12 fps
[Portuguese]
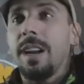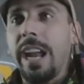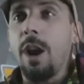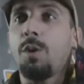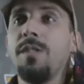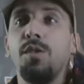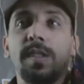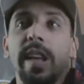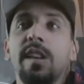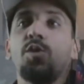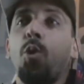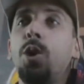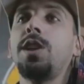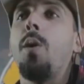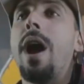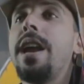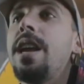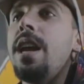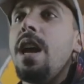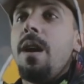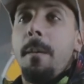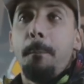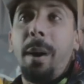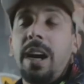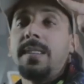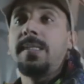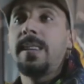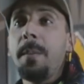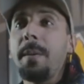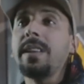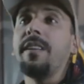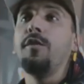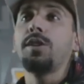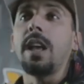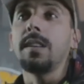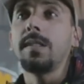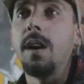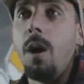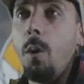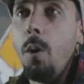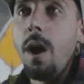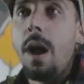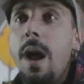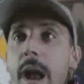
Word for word: Quero que vocês curtam aí. Participem da votação.